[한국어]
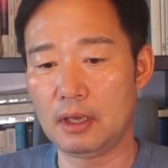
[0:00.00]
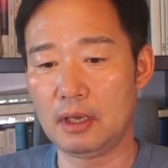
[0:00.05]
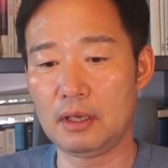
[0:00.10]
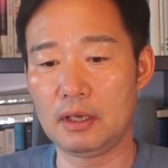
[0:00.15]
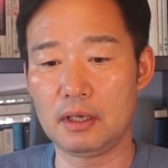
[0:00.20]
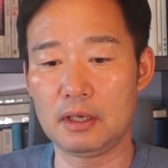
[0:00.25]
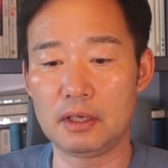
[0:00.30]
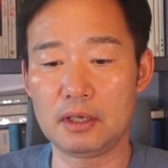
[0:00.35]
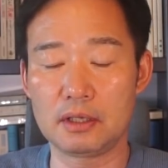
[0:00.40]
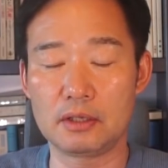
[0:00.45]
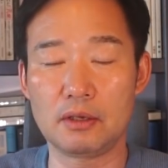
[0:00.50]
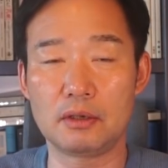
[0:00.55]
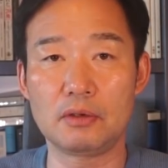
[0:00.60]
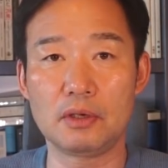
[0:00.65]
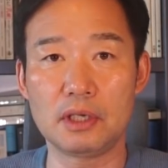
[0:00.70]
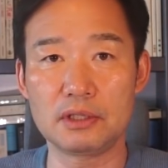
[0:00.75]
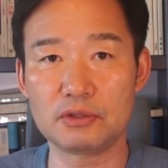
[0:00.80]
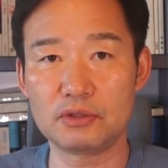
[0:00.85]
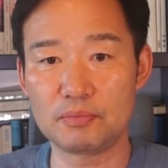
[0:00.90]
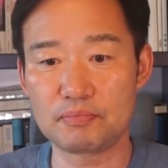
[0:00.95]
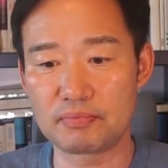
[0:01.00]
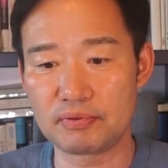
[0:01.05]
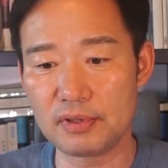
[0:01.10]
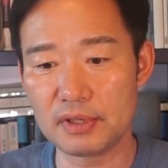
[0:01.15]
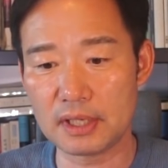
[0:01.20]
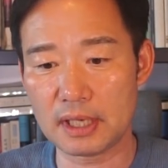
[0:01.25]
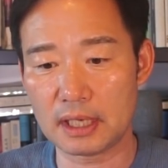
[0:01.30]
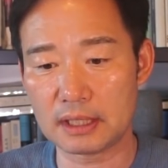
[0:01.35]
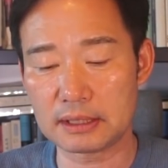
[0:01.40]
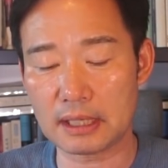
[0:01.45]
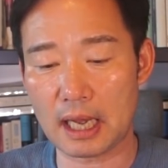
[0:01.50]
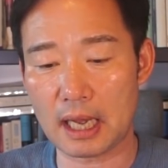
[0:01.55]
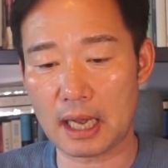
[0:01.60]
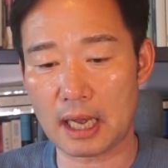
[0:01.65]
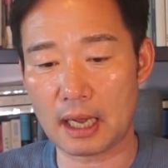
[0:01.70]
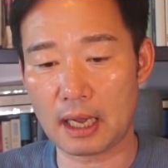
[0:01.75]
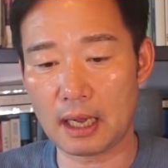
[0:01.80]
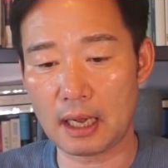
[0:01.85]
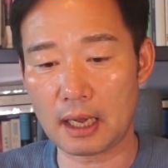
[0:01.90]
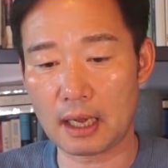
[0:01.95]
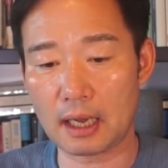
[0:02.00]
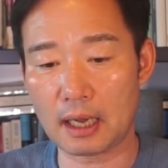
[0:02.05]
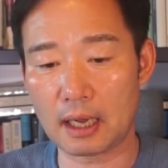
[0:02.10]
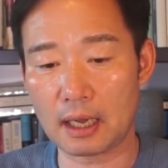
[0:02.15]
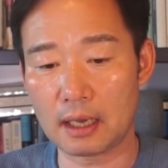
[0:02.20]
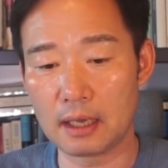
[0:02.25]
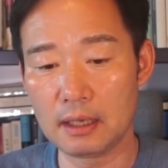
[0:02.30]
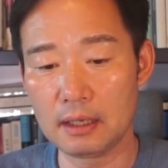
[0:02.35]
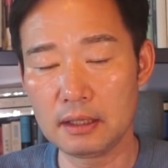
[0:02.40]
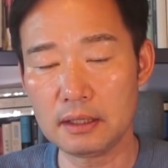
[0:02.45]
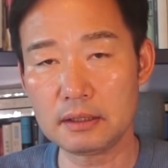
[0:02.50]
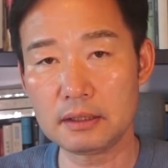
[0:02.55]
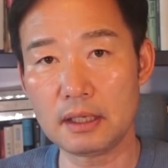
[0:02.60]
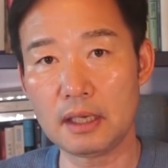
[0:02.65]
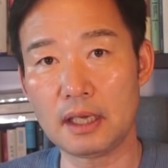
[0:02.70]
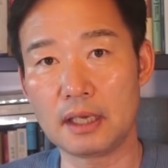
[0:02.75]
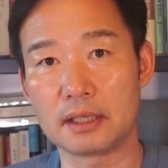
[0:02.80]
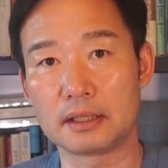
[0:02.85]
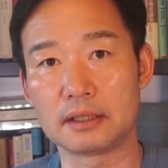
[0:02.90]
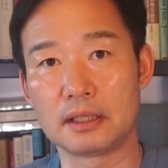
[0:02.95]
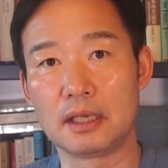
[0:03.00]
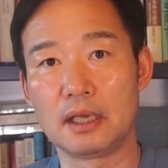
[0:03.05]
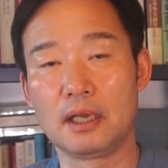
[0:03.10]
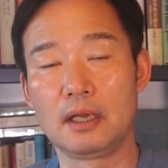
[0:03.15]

어, 여러 가지로 불리하다. 아, 그러니까